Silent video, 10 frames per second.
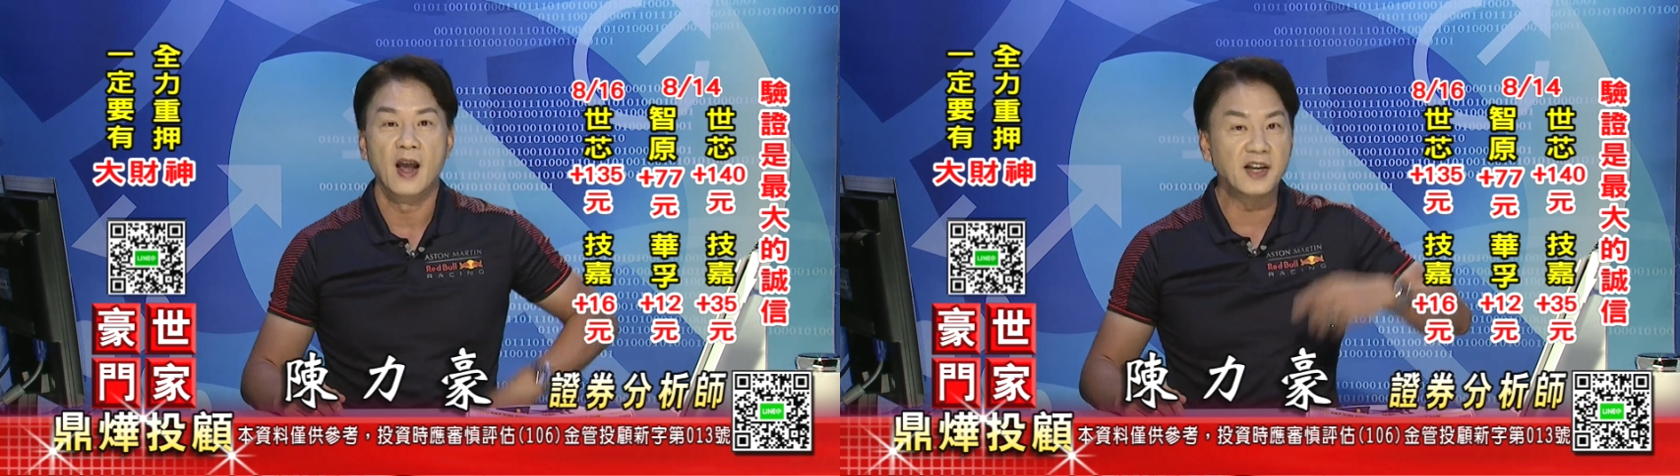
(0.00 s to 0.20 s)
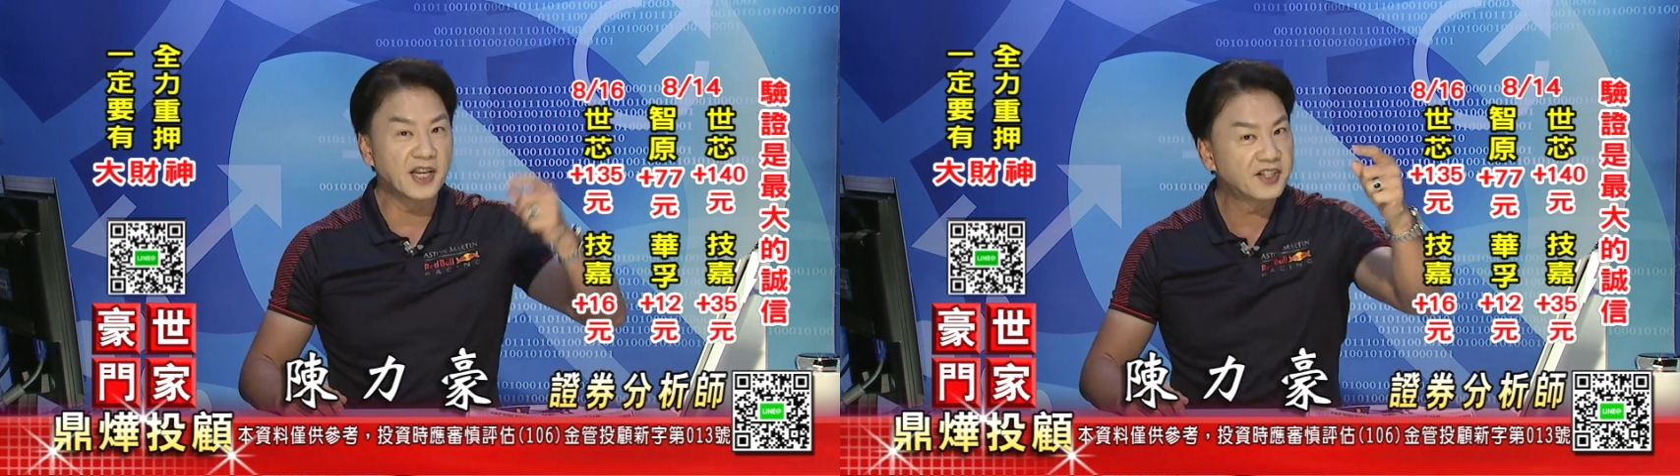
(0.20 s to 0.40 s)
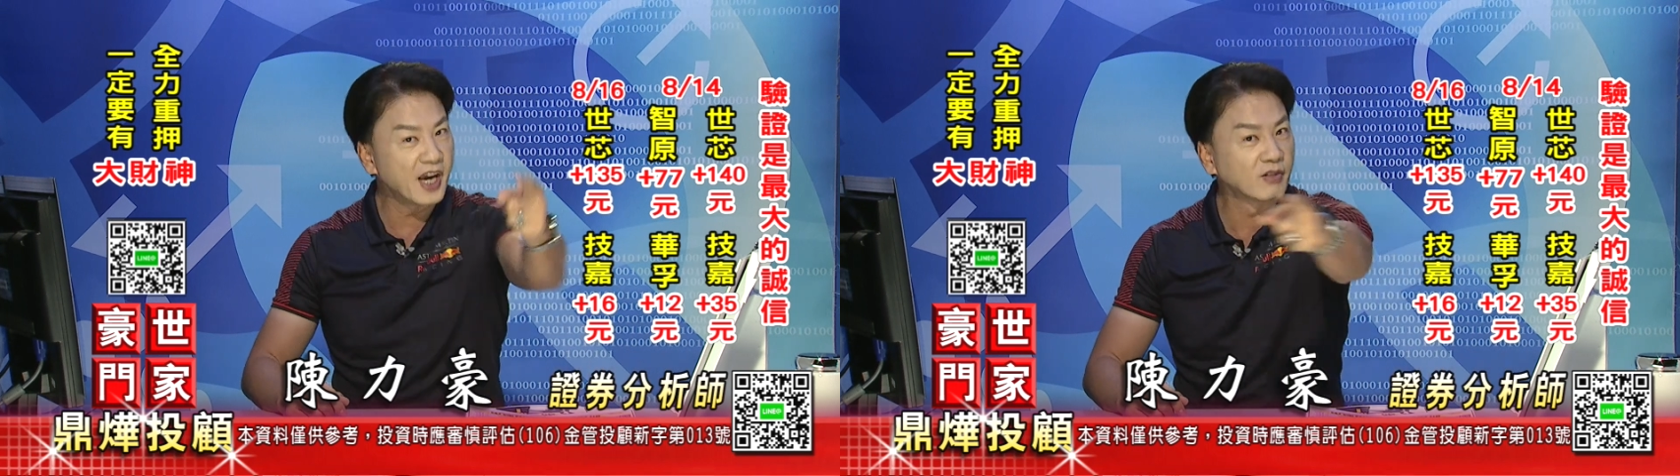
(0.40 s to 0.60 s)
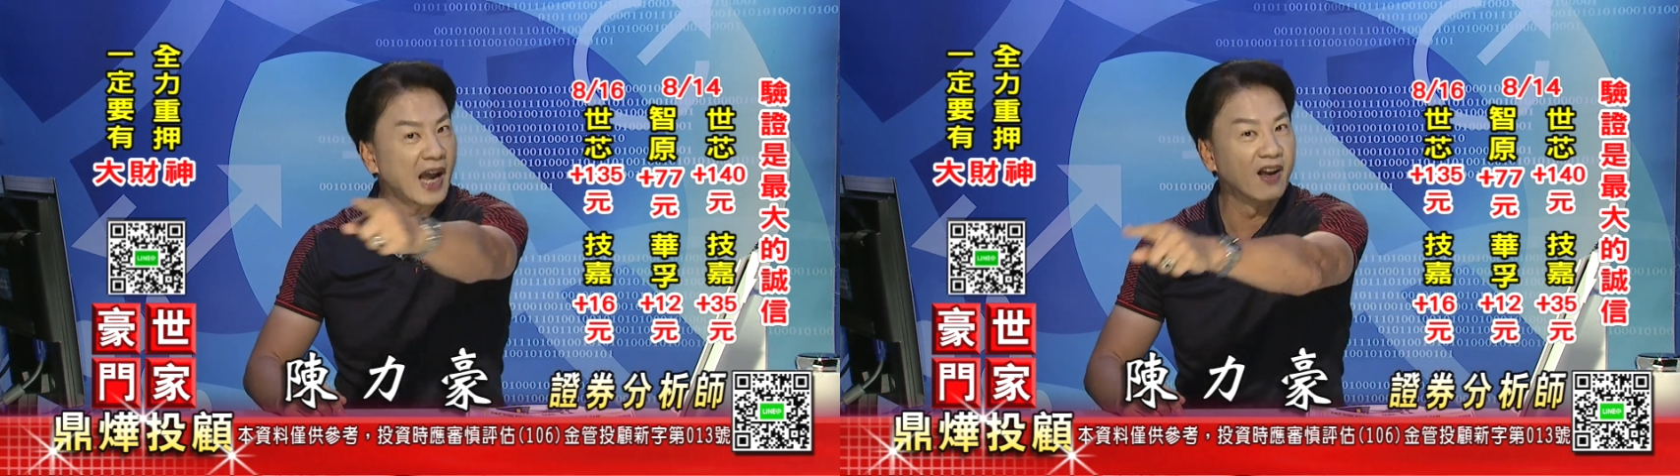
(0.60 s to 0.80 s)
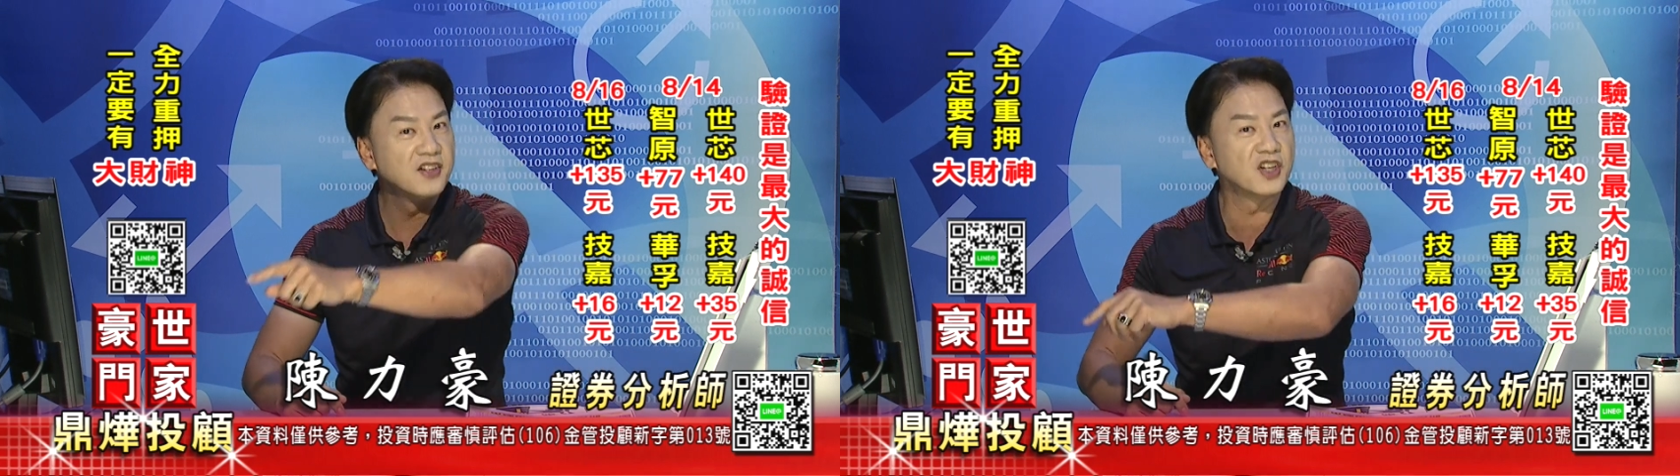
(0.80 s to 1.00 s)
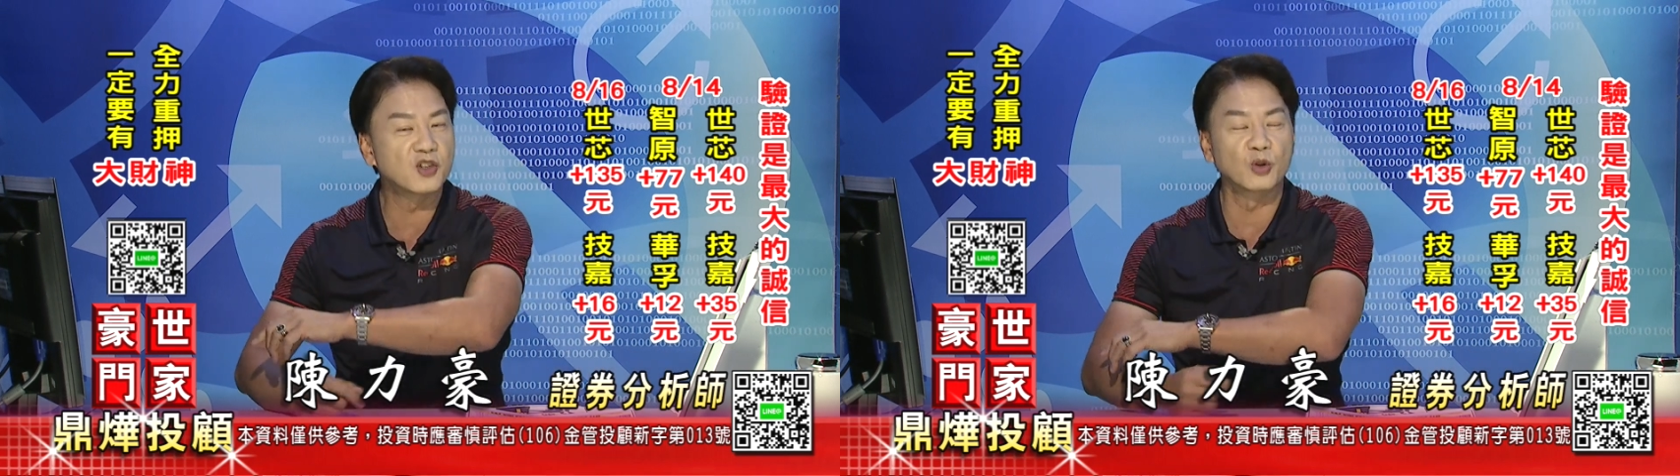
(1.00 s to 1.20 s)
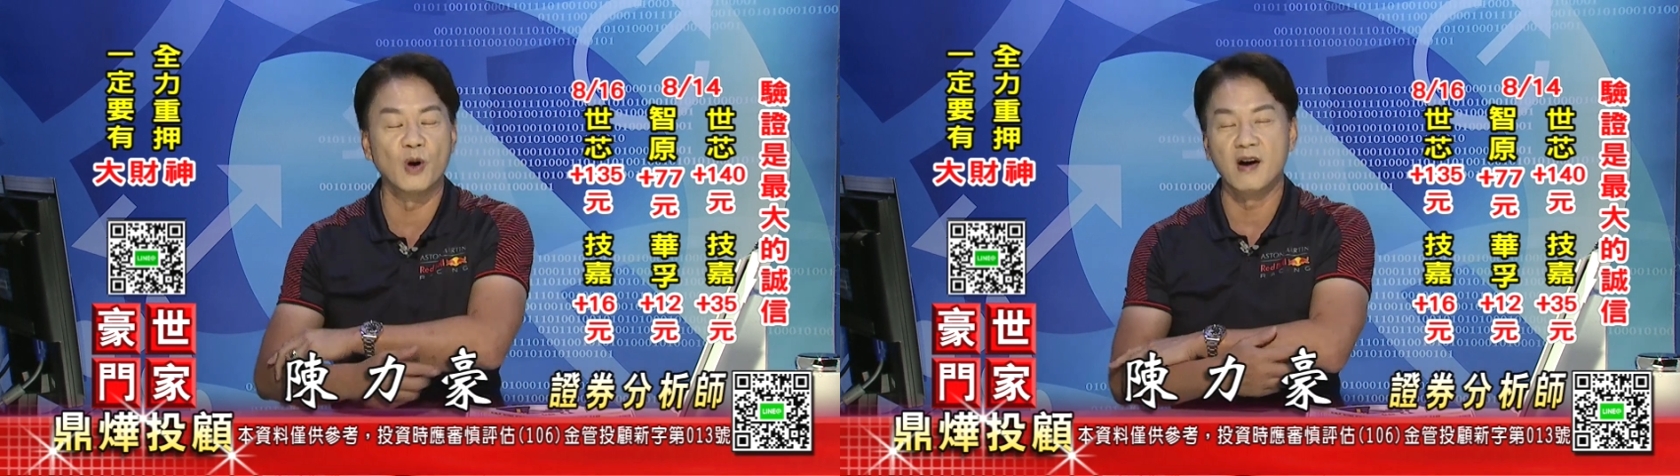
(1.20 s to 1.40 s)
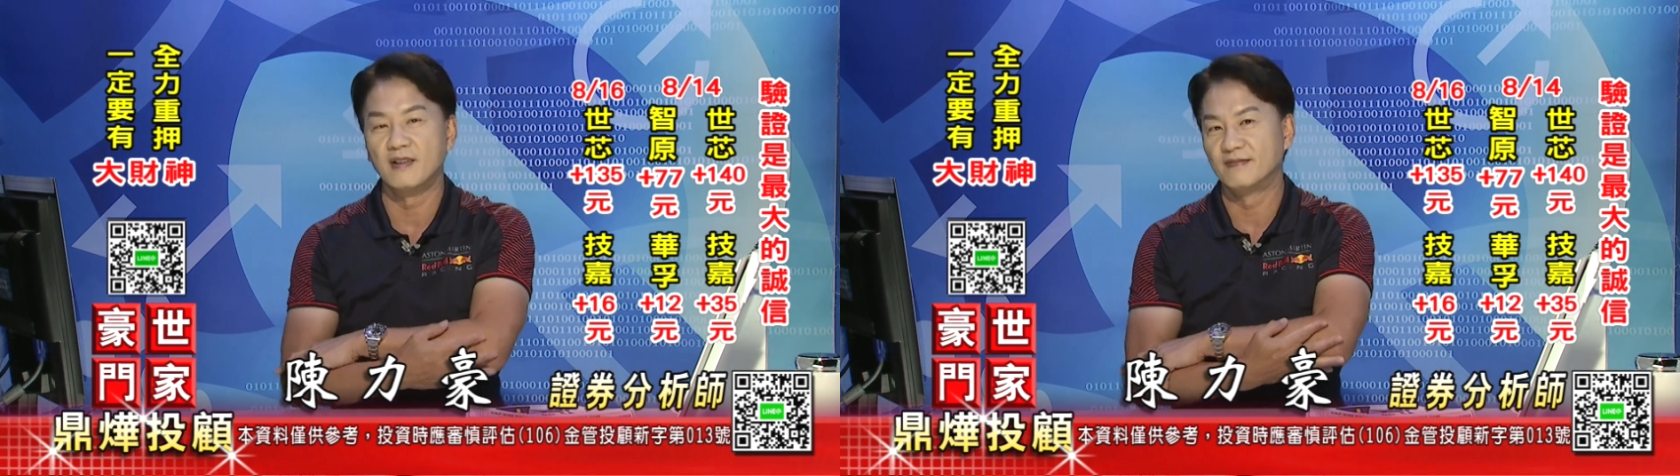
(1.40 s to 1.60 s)
而且交代很清楚
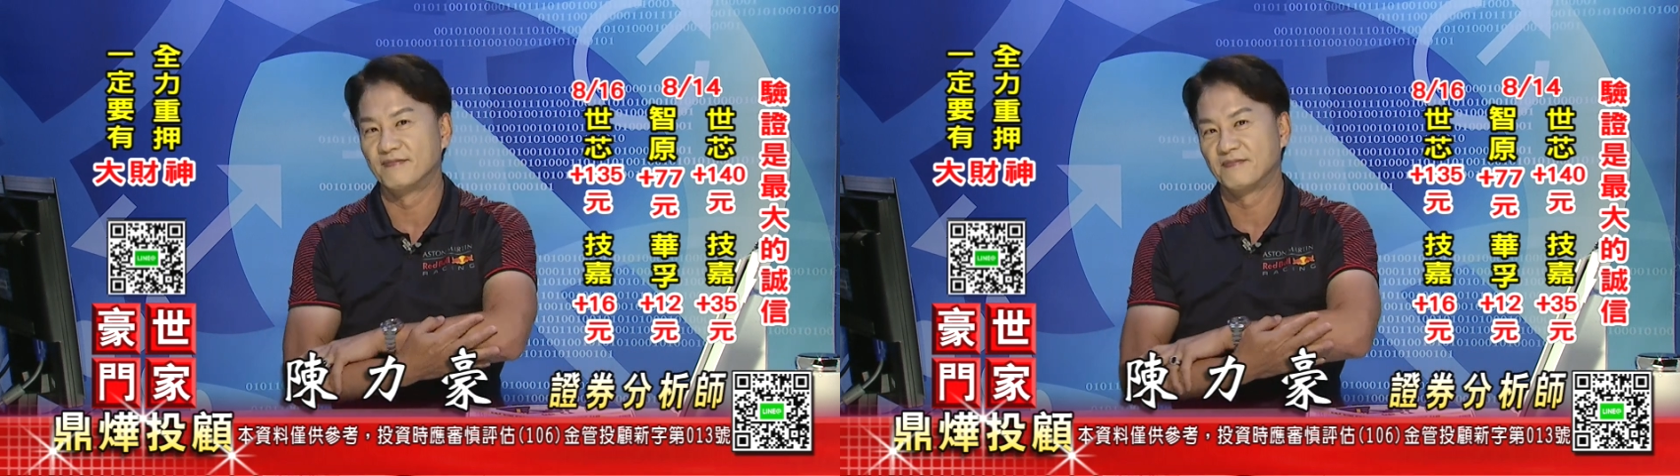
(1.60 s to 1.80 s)
哦。